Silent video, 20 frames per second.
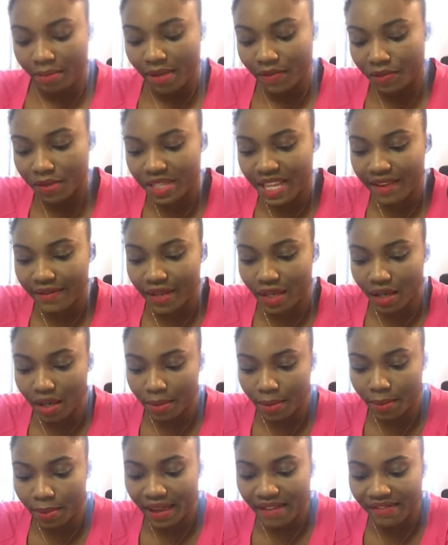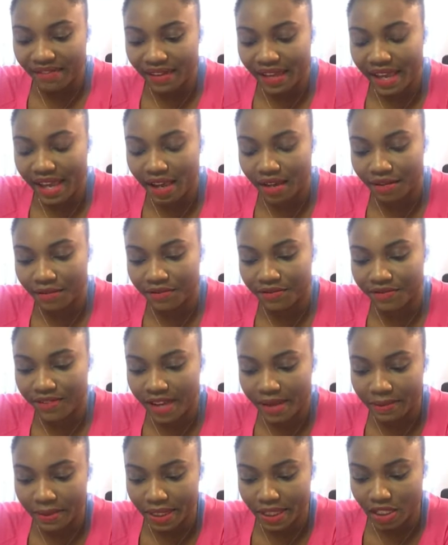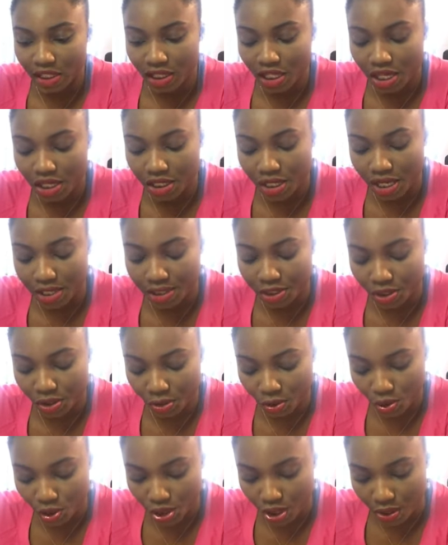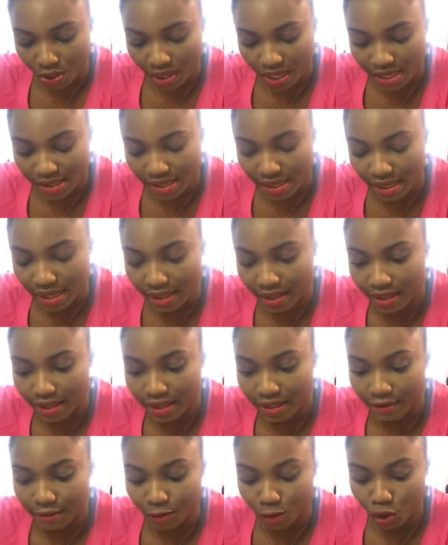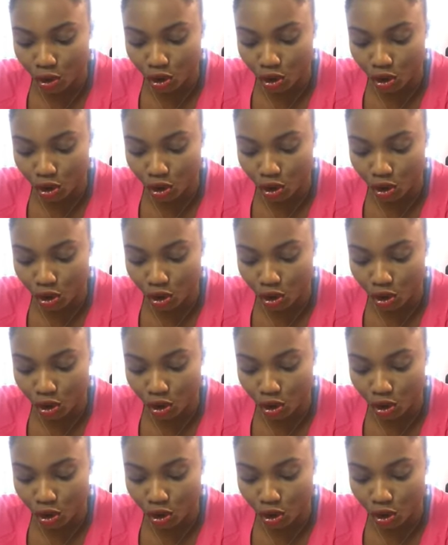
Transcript: vous avez quand même affaire à une femme qui cherche à changer. On a ici quelqu'un qui veut